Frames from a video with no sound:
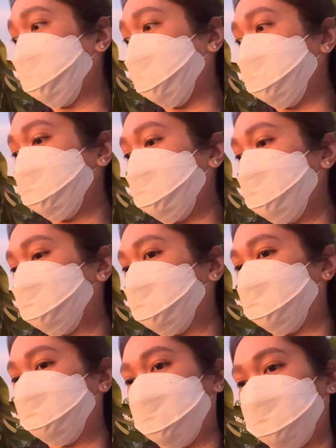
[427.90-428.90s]
cantilever
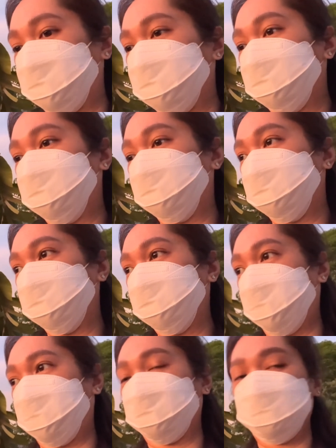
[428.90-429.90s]
effect
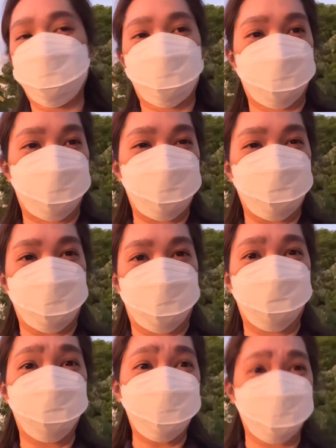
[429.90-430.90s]
para social yung bahay
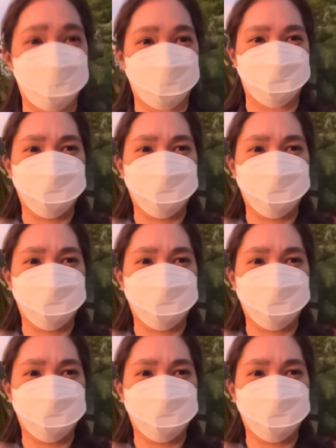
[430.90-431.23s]
mo. Social.